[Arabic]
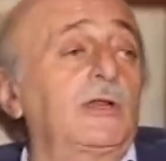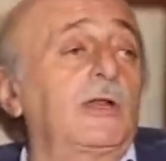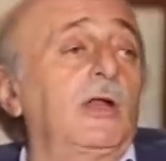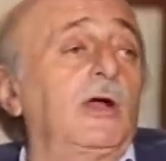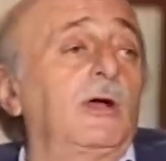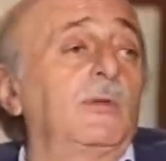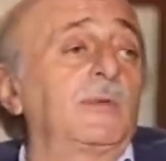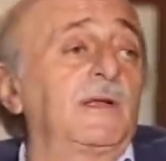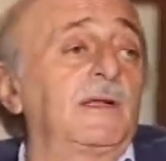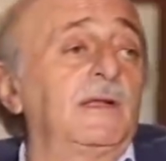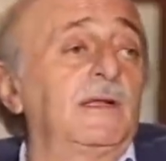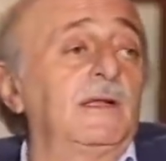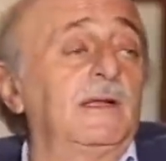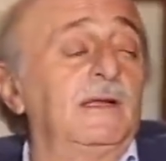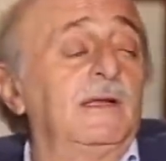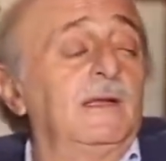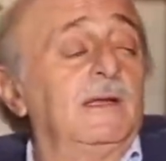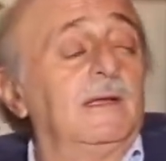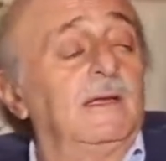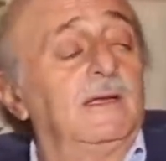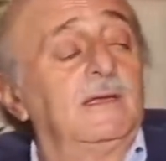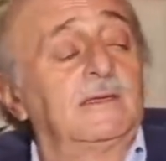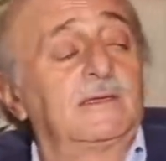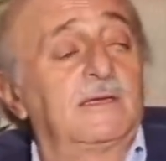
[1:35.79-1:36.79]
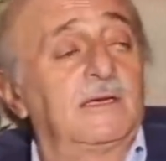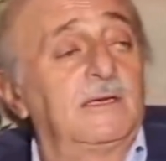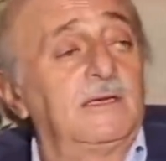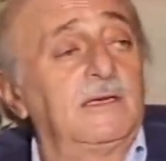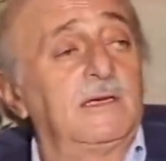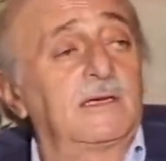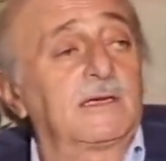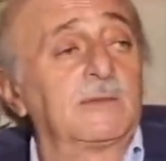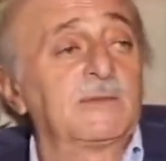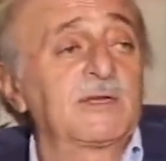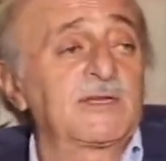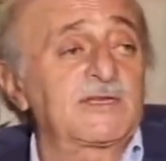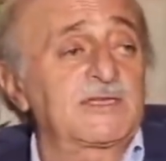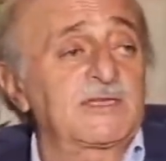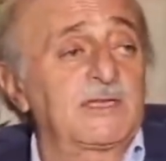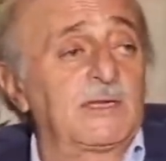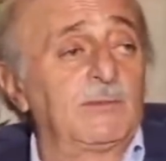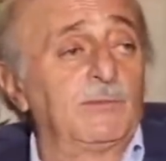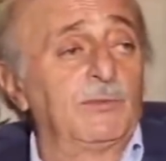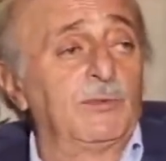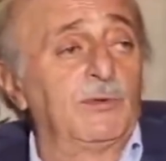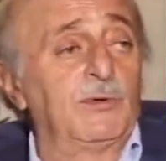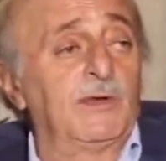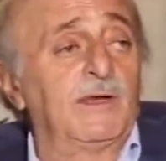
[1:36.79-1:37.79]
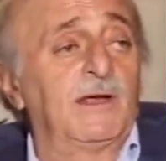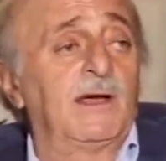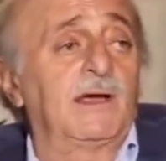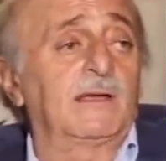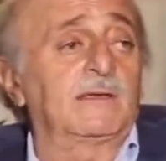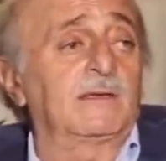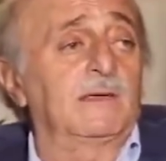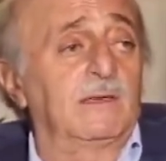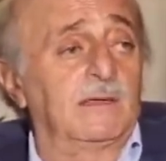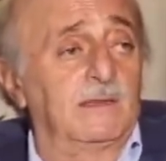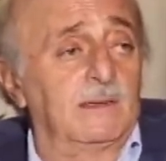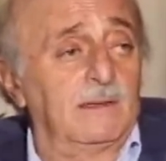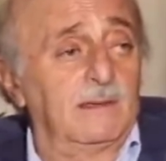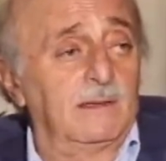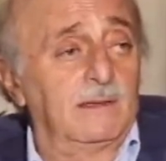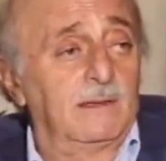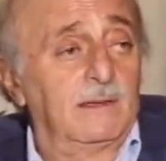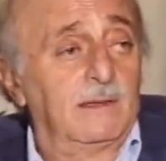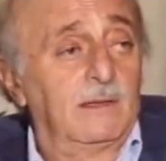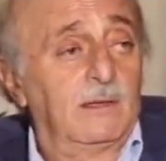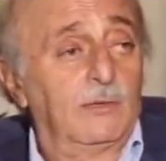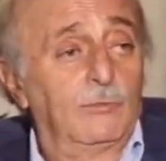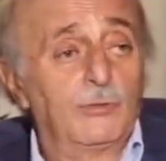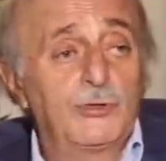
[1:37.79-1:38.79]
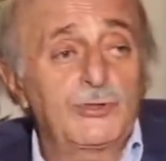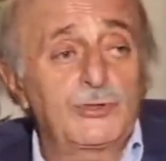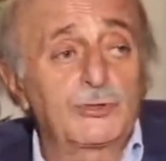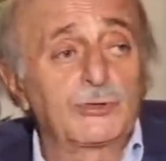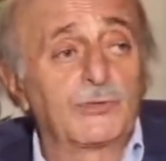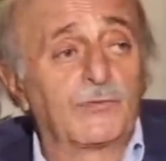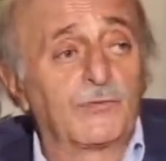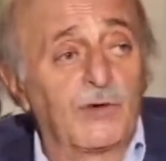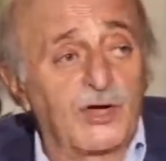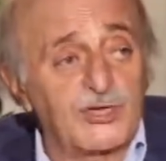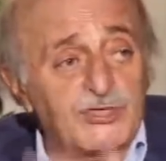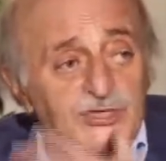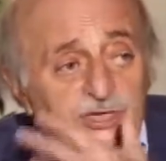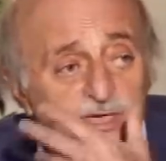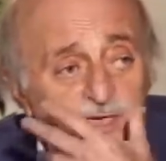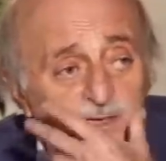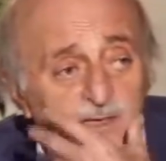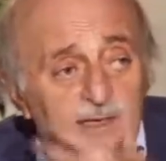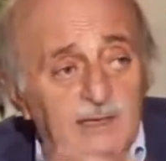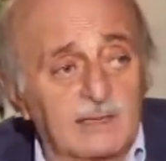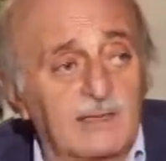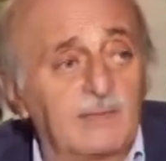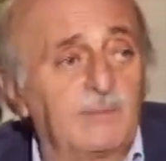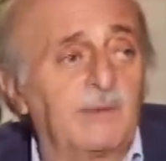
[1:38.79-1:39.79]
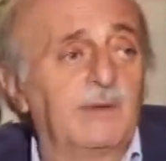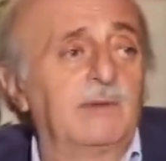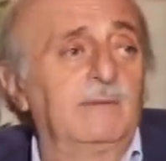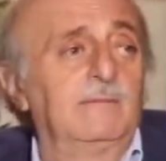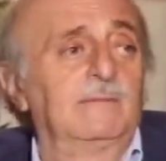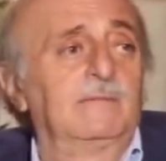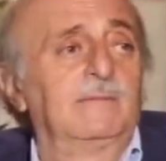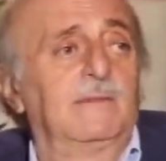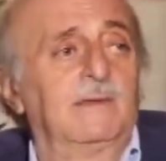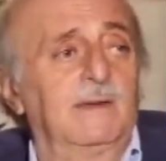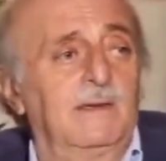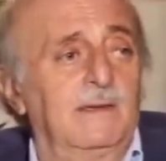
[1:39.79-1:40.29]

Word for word: ويطلعوا بالطياره من اسطنبول لهتاي ويشوفوا اشكال غريبه